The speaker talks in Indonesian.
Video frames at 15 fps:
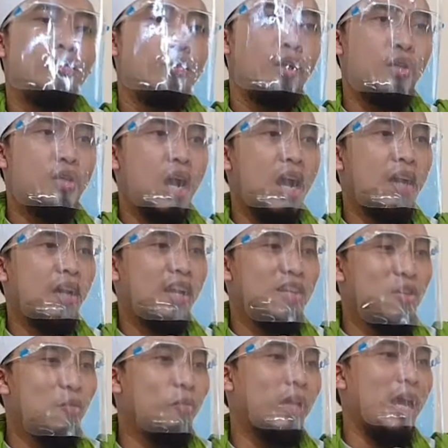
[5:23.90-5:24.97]
Jadi
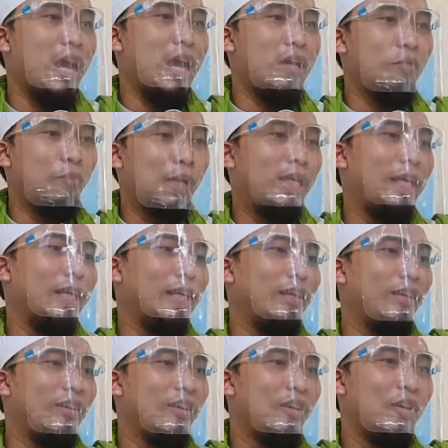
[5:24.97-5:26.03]
jangankan cium tangan
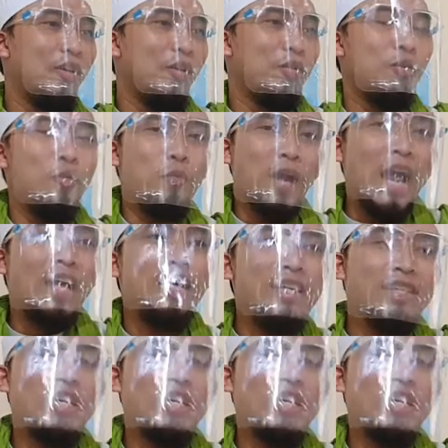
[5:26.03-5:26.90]
berdiri, cium kaki